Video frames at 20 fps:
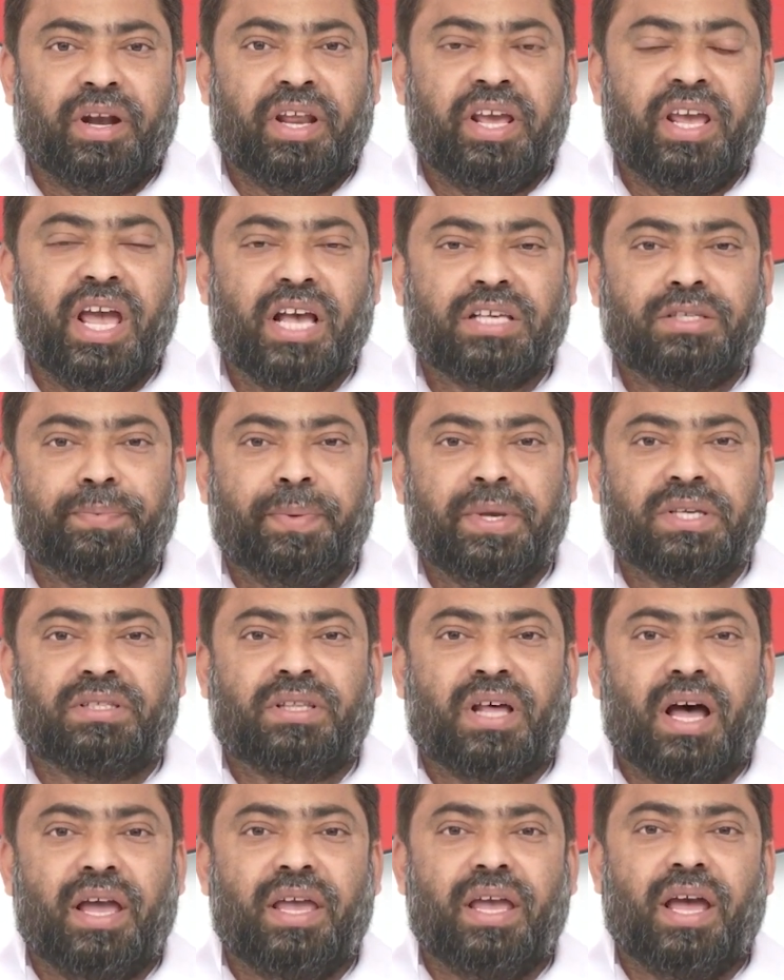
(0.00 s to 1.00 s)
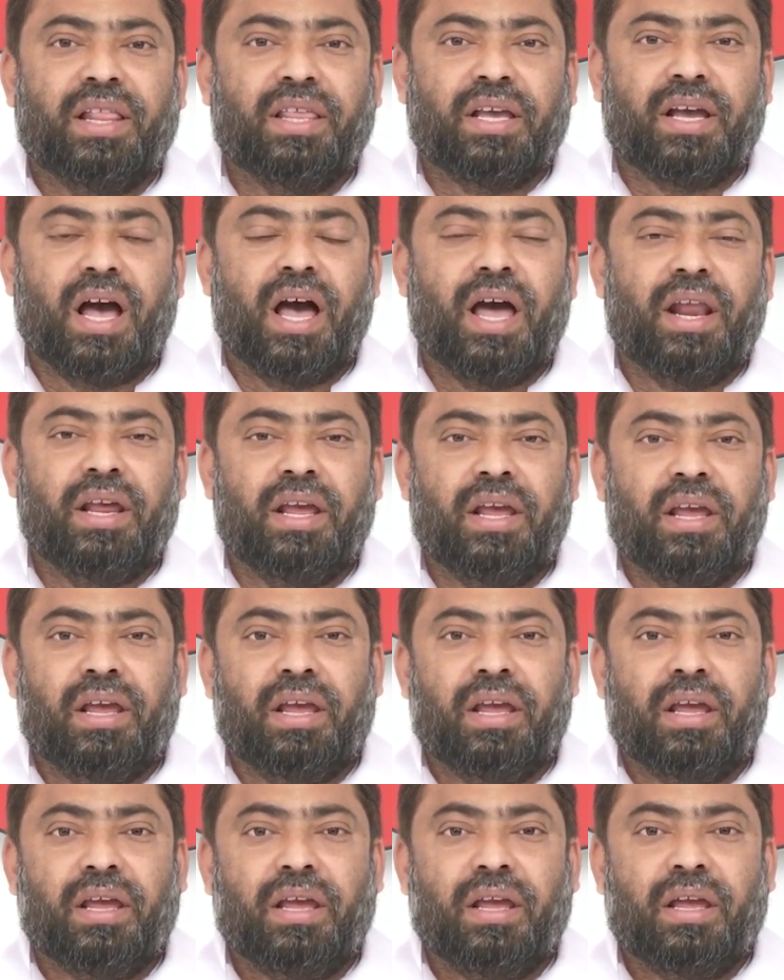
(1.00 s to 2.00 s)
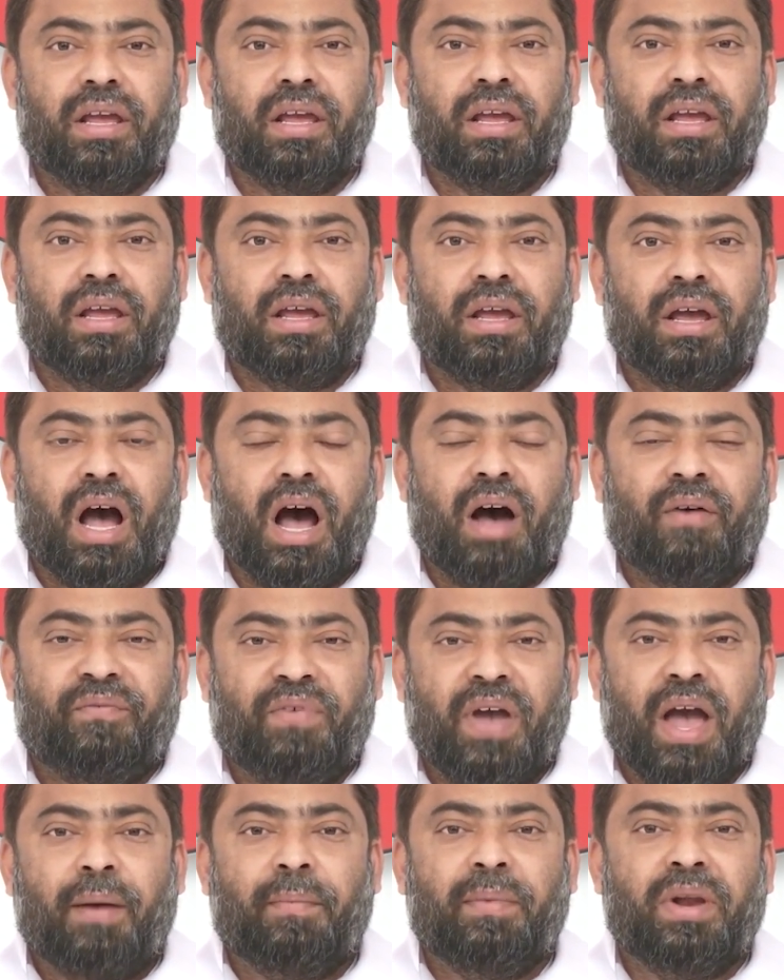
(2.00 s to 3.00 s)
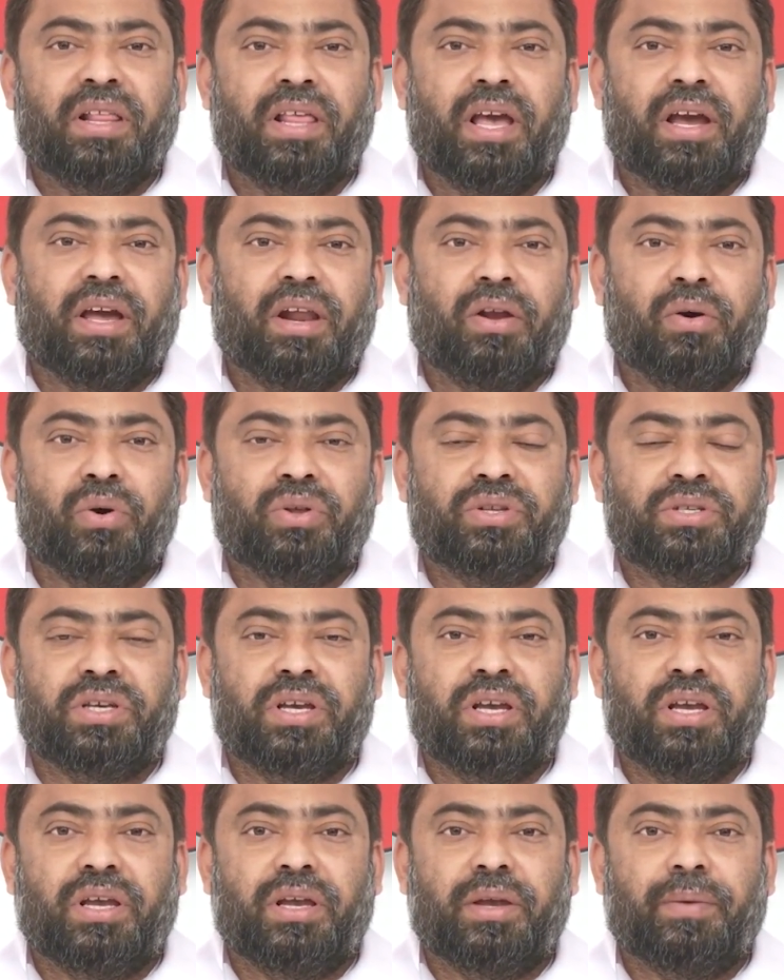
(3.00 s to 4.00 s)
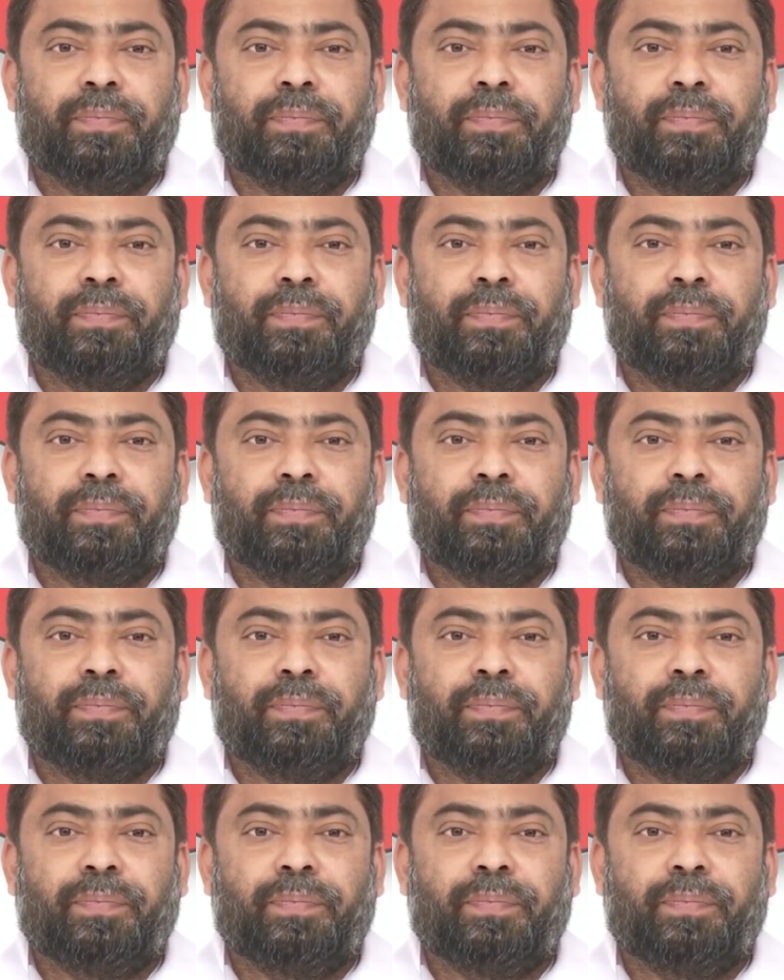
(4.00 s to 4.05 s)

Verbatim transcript: డిఎస్పి స్థాయి అధికారి ఆ ఫ్యామిలీ దగ్గరకు వచ్చి